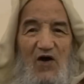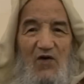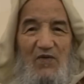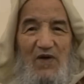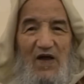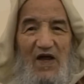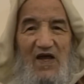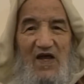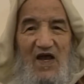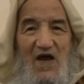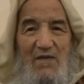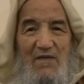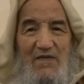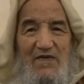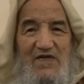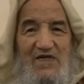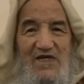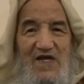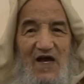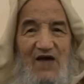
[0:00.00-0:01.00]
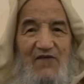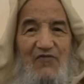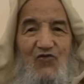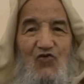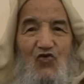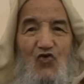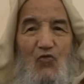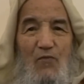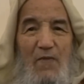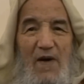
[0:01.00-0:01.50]
يوم القيامة
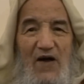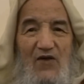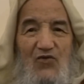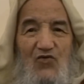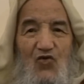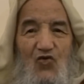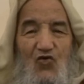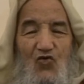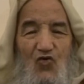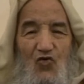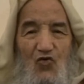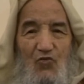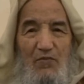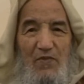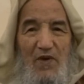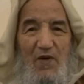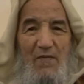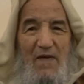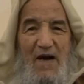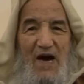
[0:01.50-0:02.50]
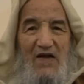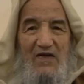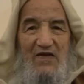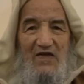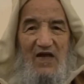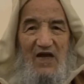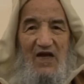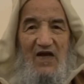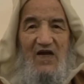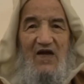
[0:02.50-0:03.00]
يكفر بعضكم ببعض
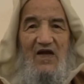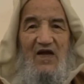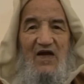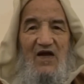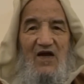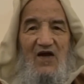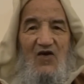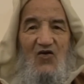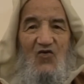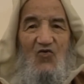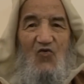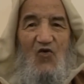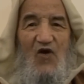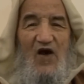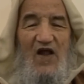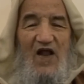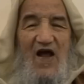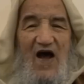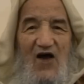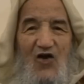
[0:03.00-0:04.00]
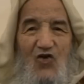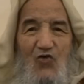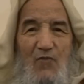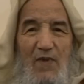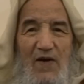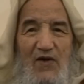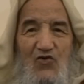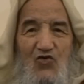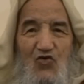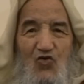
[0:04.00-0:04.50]
ويلعن
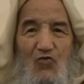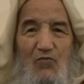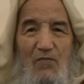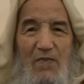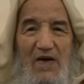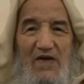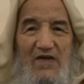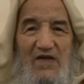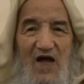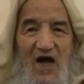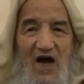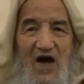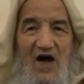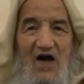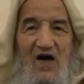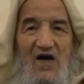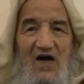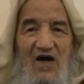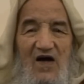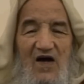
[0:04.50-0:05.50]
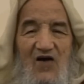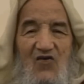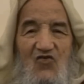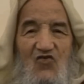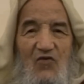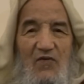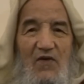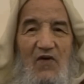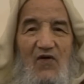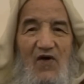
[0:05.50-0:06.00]
بعضكم بعضا
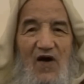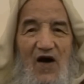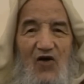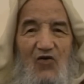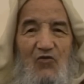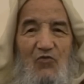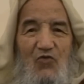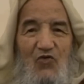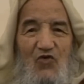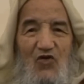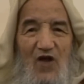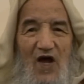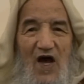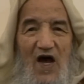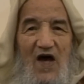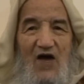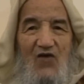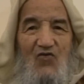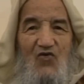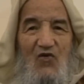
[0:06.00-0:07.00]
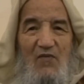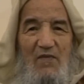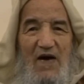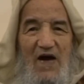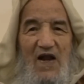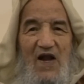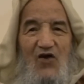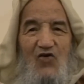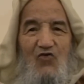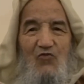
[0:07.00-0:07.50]
ومأواكم النار
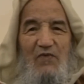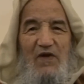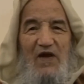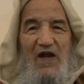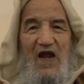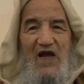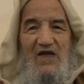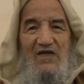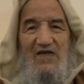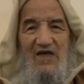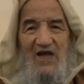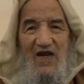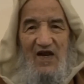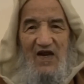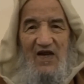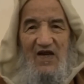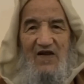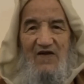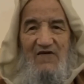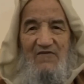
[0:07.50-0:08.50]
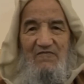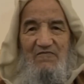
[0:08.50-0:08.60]
وما لكم من ناصرين